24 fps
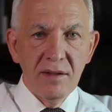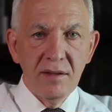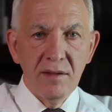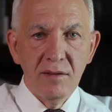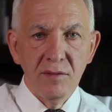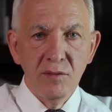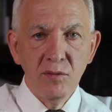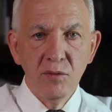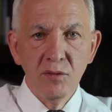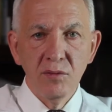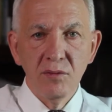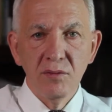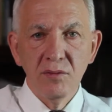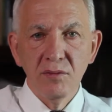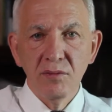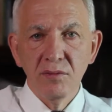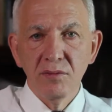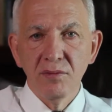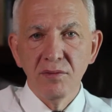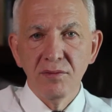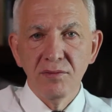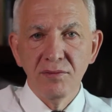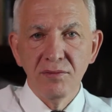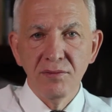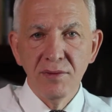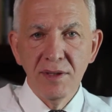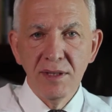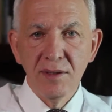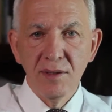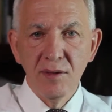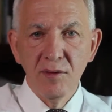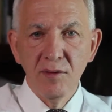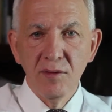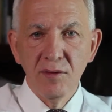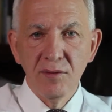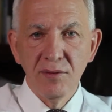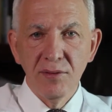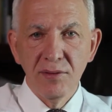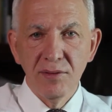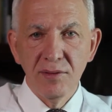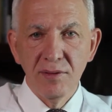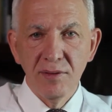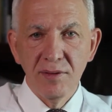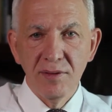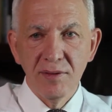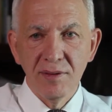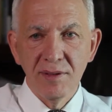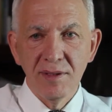Ну, вызовов
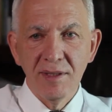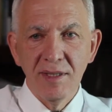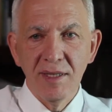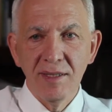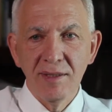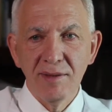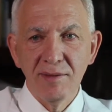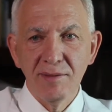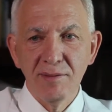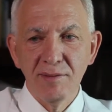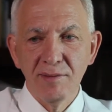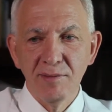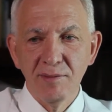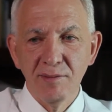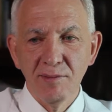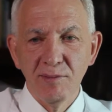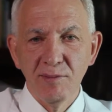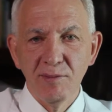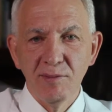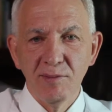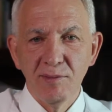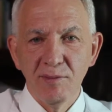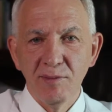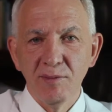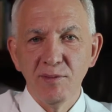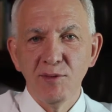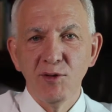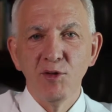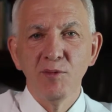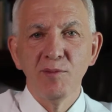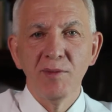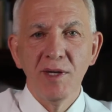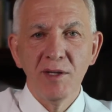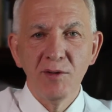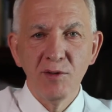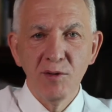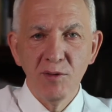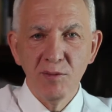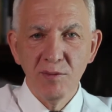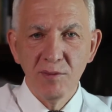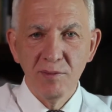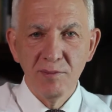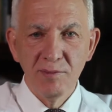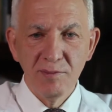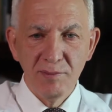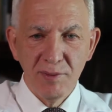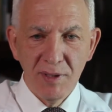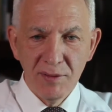за всю мою
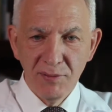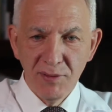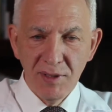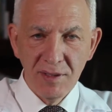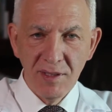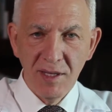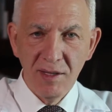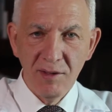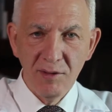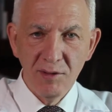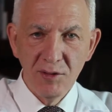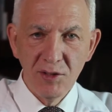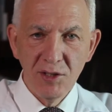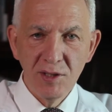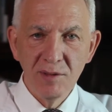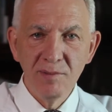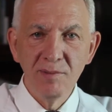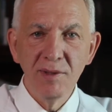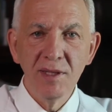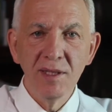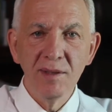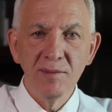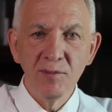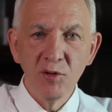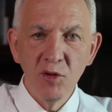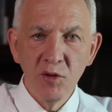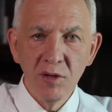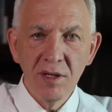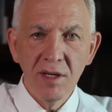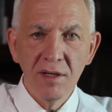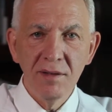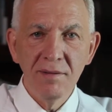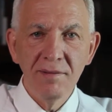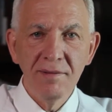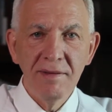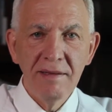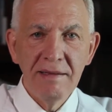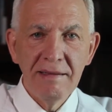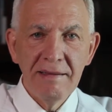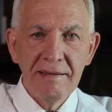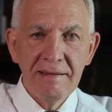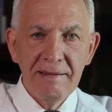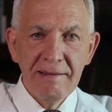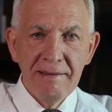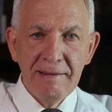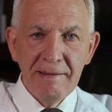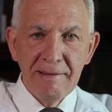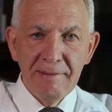профессиональную жизнь было много,
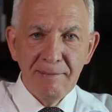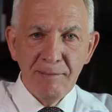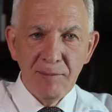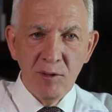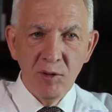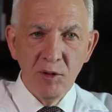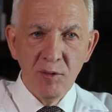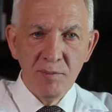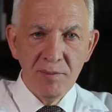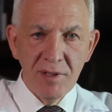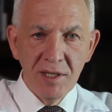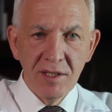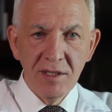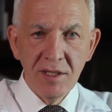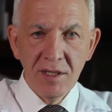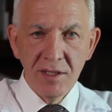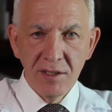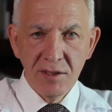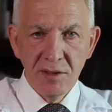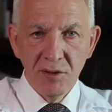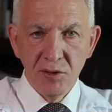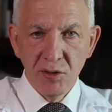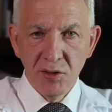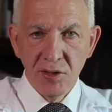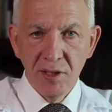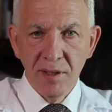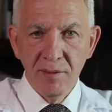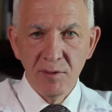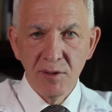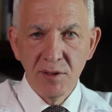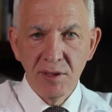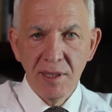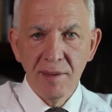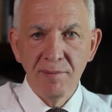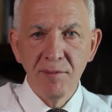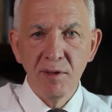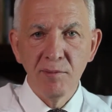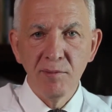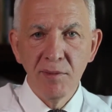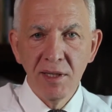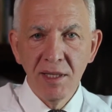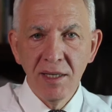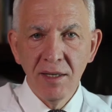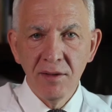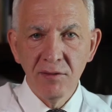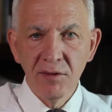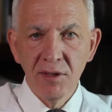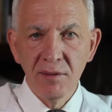но мне кажется, что самым
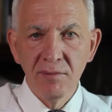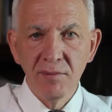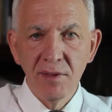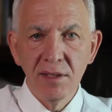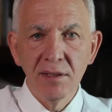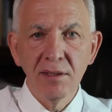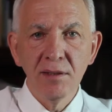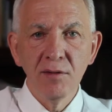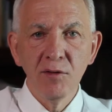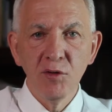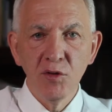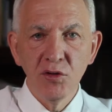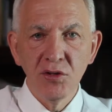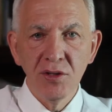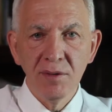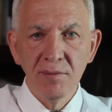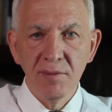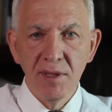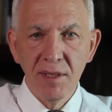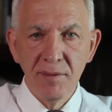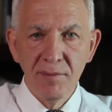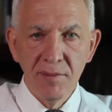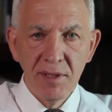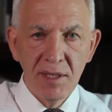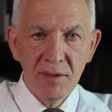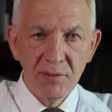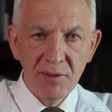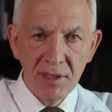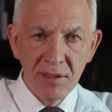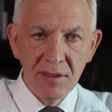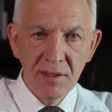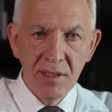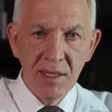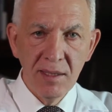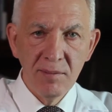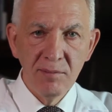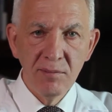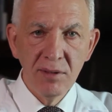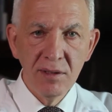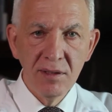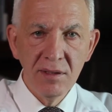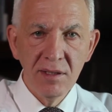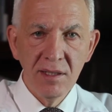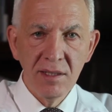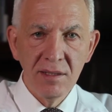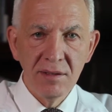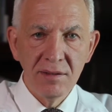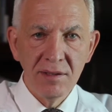главным и сложным для меня всегда
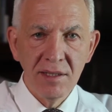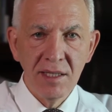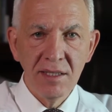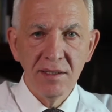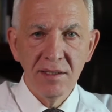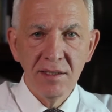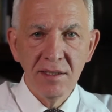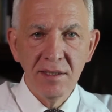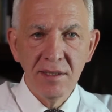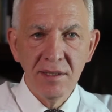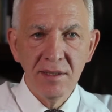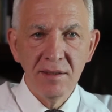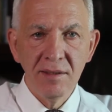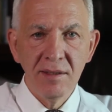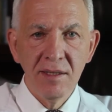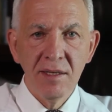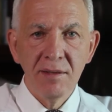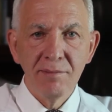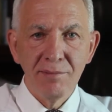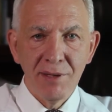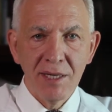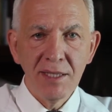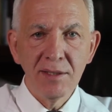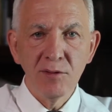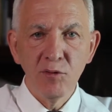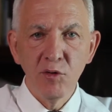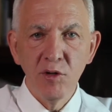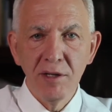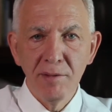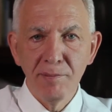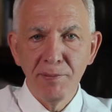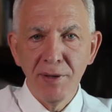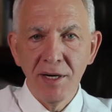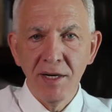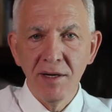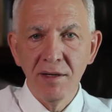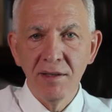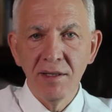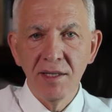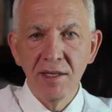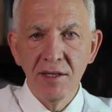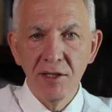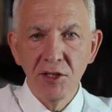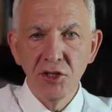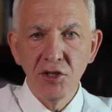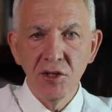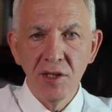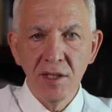было найти простое и правильное
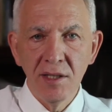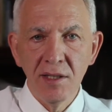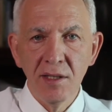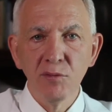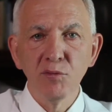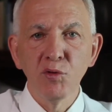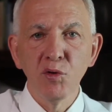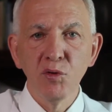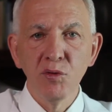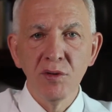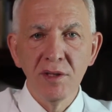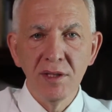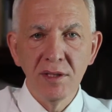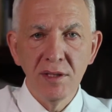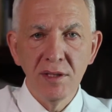решение в трудных